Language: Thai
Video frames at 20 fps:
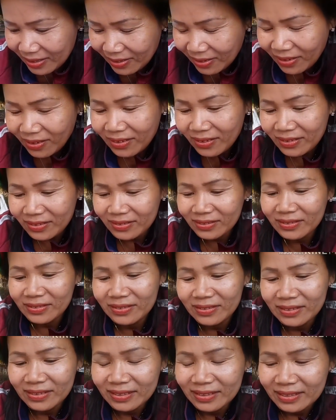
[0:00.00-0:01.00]
เนาะ
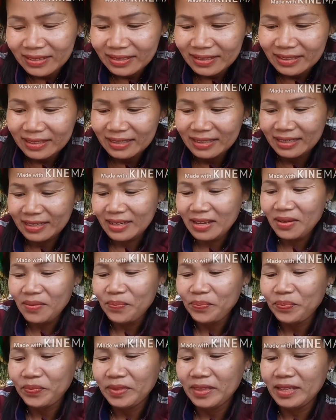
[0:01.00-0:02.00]
นะ
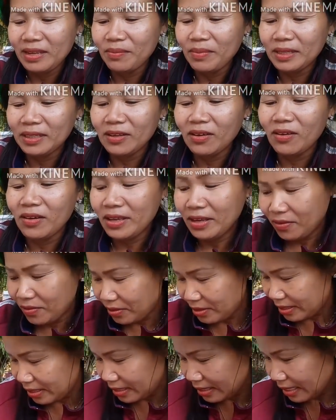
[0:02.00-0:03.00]
เดี๋ยวมาต่ออีก
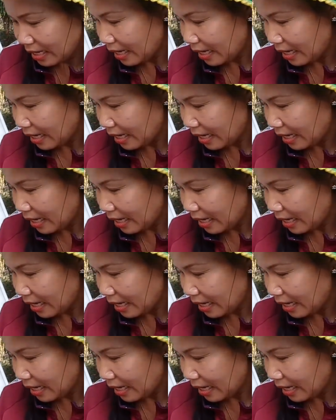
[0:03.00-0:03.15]
คนหนึ่ง